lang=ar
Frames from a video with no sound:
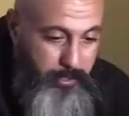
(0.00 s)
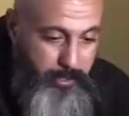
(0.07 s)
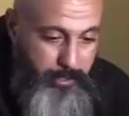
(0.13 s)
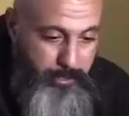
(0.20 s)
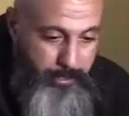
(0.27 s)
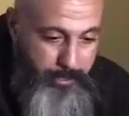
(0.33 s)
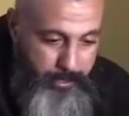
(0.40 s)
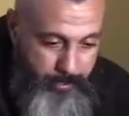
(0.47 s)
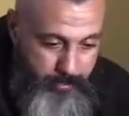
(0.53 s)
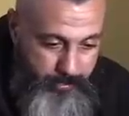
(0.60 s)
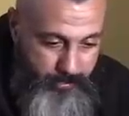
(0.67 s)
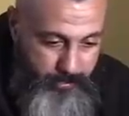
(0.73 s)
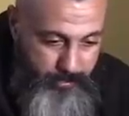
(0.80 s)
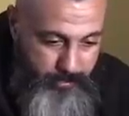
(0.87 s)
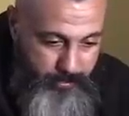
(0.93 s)
ديال
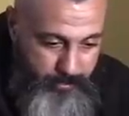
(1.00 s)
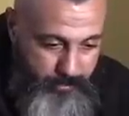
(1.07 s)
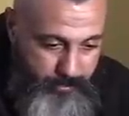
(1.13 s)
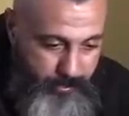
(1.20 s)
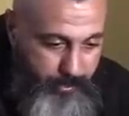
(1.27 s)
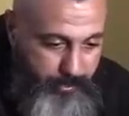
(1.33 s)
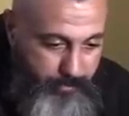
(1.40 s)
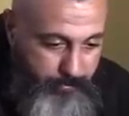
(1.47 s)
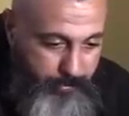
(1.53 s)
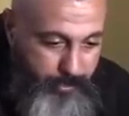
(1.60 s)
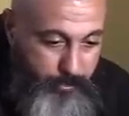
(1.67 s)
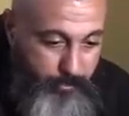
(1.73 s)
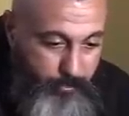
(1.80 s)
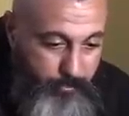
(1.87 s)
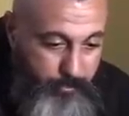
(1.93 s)
الناس لتحت
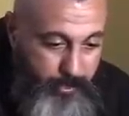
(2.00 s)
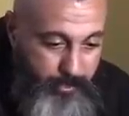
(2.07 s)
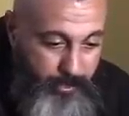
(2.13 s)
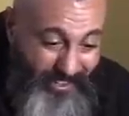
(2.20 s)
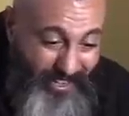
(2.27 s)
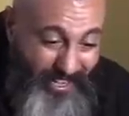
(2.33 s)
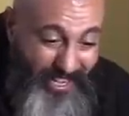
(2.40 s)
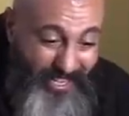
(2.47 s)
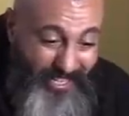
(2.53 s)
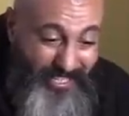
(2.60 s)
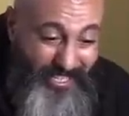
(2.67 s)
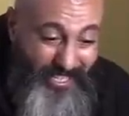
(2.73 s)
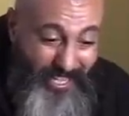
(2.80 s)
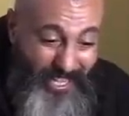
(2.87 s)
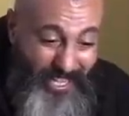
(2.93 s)
مكتوبه عاق
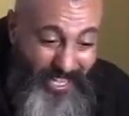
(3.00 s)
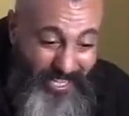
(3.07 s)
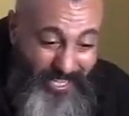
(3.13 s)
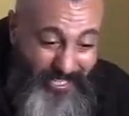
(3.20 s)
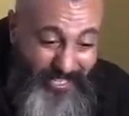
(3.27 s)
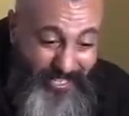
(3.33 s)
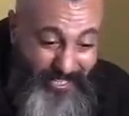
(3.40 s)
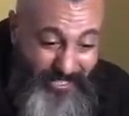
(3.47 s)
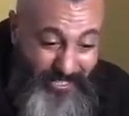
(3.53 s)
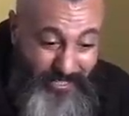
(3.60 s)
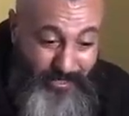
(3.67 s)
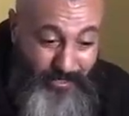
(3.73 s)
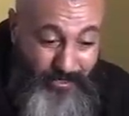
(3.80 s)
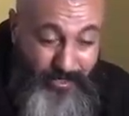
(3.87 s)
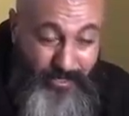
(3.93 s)

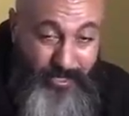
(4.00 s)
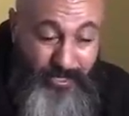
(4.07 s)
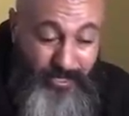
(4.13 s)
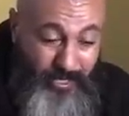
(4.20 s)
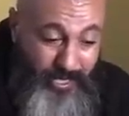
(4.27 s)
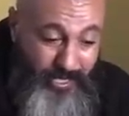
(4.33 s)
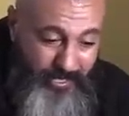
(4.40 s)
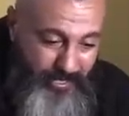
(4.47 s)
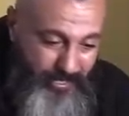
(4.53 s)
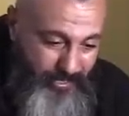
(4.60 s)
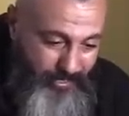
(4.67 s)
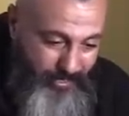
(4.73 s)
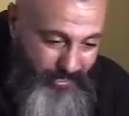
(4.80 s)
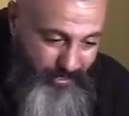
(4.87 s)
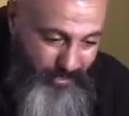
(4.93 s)
عاقرني
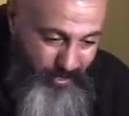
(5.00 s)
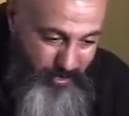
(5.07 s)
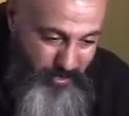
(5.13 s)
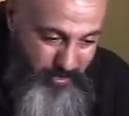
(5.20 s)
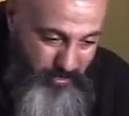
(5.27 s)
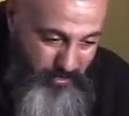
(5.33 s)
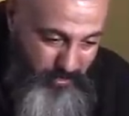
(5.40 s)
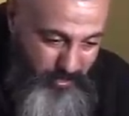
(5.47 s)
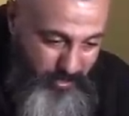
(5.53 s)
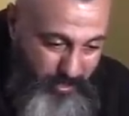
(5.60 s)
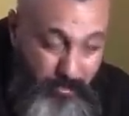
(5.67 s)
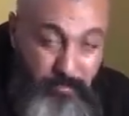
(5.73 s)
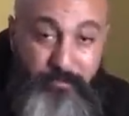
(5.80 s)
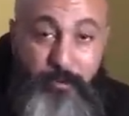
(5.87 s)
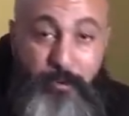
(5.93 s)
عاقرني
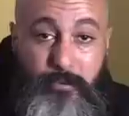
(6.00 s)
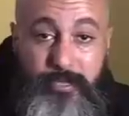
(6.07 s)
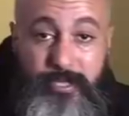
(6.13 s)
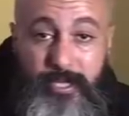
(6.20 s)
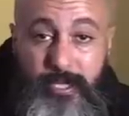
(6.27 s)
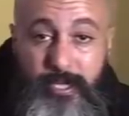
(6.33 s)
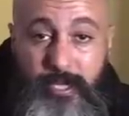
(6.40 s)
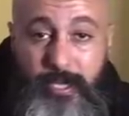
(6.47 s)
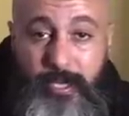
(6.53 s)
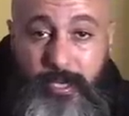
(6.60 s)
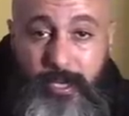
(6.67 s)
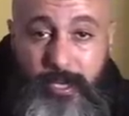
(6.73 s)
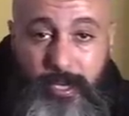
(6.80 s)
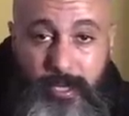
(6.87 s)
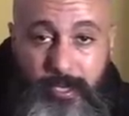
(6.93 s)
وهنايا بالفرونسي
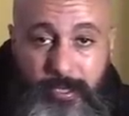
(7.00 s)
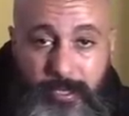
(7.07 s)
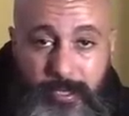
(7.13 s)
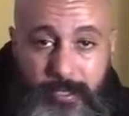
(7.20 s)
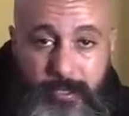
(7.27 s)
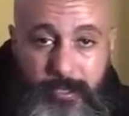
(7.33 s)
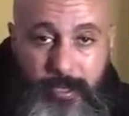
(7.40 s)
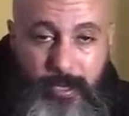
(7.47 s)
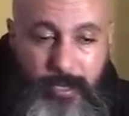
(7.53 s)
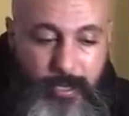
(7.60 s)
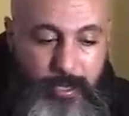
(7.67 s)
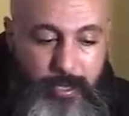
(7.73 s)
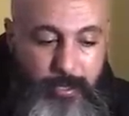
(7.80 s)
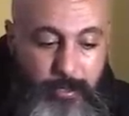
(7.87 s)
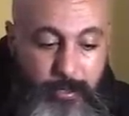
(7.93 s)
اغ
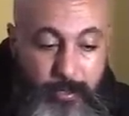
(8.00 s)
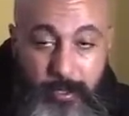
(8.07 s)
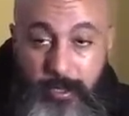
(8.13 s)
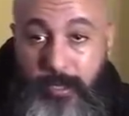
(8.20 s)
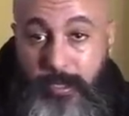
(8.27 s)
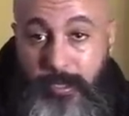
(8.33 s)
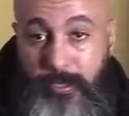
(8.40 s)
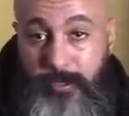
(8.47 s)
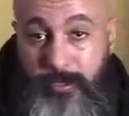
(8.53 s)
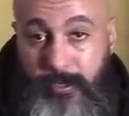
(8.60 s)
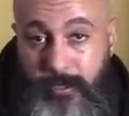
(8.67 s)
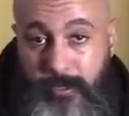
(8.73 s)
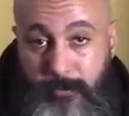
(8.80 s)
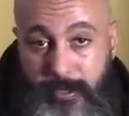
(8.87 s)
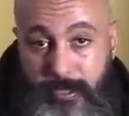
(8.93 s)
اغاني اغاني
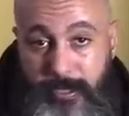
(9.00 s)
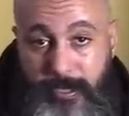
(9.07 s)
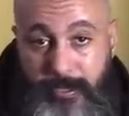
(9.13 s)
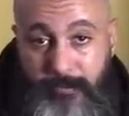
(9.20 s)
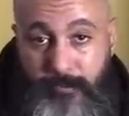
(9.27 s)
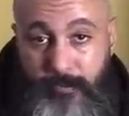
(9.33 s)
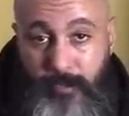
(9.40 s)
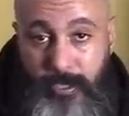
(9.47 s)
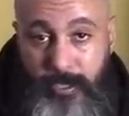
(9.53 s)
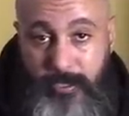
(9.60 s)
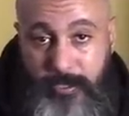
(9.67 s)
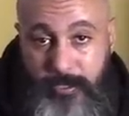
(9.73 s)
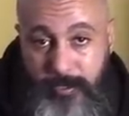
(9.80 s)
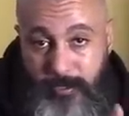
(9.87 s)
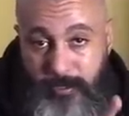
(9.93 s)
اللي ما
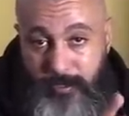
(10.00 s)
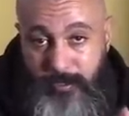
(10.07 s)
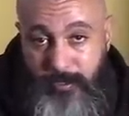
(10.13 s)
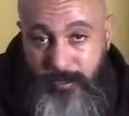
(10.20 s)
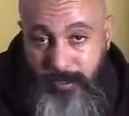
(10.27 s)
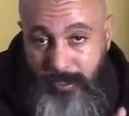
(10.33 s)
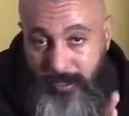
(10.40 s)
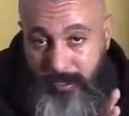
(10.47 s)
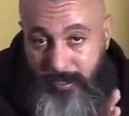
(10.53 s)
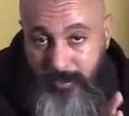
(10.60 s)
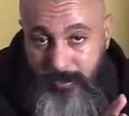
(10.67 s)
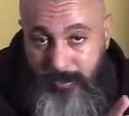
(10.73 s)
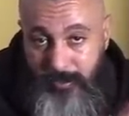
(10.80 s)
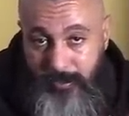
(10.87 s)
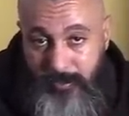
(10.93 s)
كيعرفوهاش
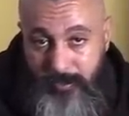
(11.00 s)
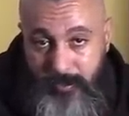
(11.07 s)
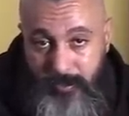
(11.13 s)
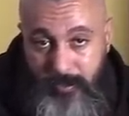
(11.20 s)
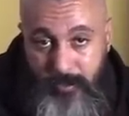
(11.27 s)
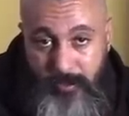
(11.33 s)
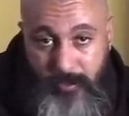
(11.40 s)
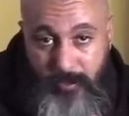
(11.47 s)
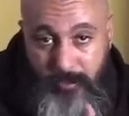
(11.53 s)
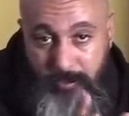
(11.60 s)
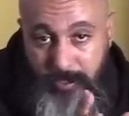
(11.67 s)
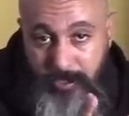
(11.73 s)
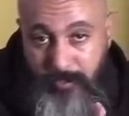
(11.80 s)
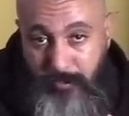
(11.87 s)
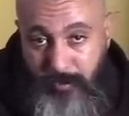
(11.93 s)
اغاني
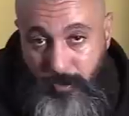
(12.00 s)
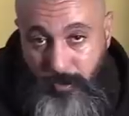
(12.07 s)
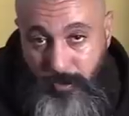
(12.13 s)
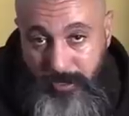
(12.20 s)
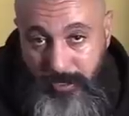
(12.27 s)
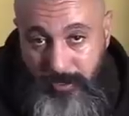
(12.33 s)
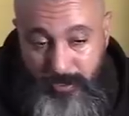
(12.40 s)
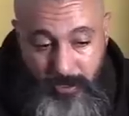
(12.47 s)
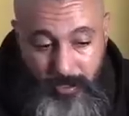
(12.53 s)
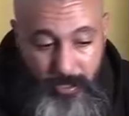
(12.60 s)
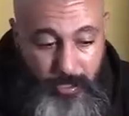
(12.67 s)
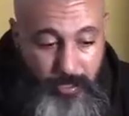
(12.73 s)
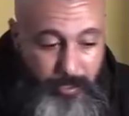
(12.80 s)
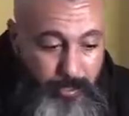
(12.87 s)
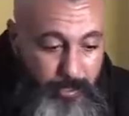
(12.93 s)
التجمع آه، الوطني
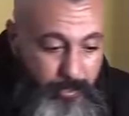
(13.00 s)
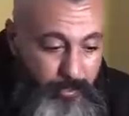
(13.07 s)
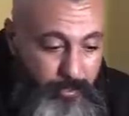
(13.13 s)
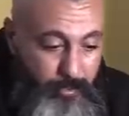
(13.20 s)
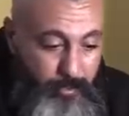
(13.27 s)
للاحرار